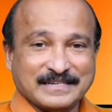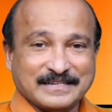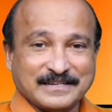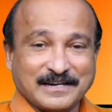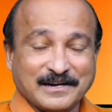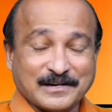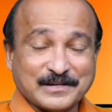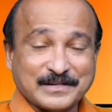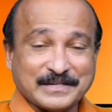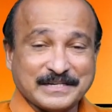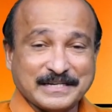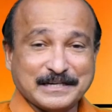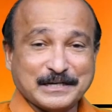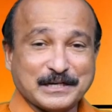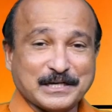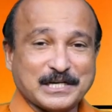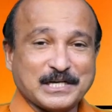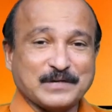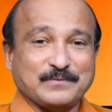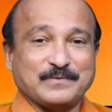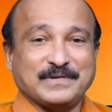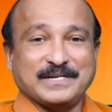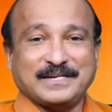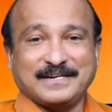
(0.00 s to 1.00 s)
யாரும்
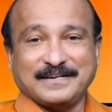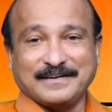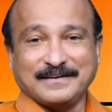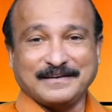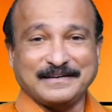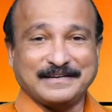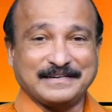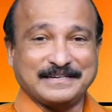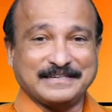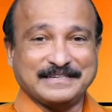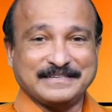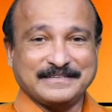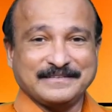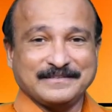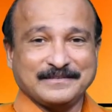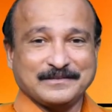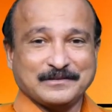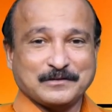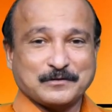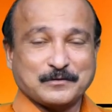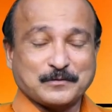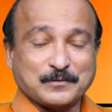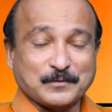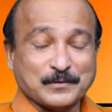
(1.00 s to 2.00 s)
எடுக்க வேண்டாம்
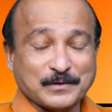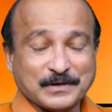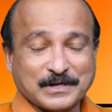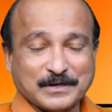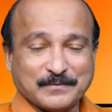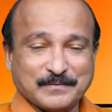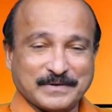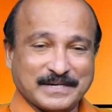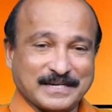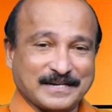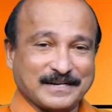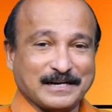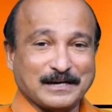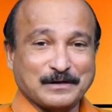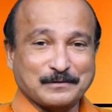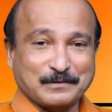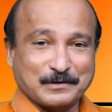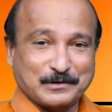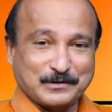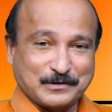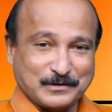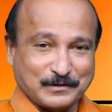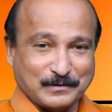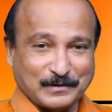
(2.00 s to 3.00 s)
கொடுக்க வேண்டாம்
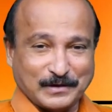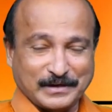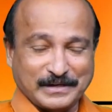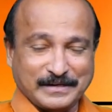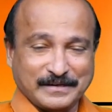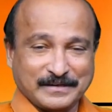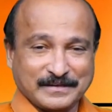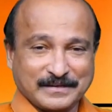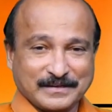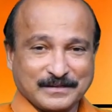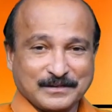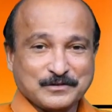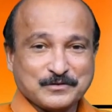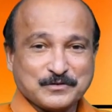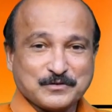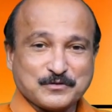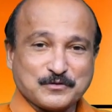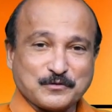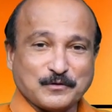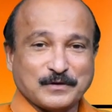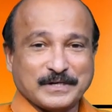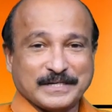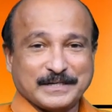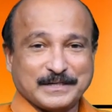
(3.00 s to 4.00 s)
அப்படின்னு சொல்லி
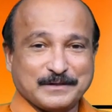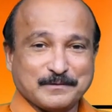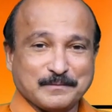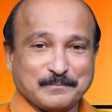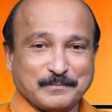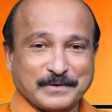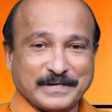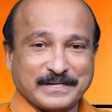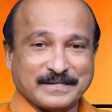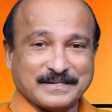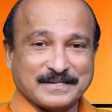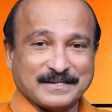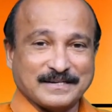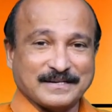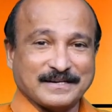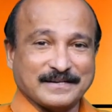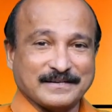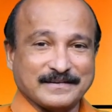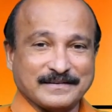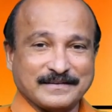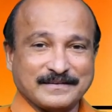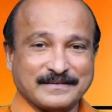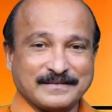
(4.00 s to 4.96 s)
சொல்லிட்டு போயிருக்கிறாங்க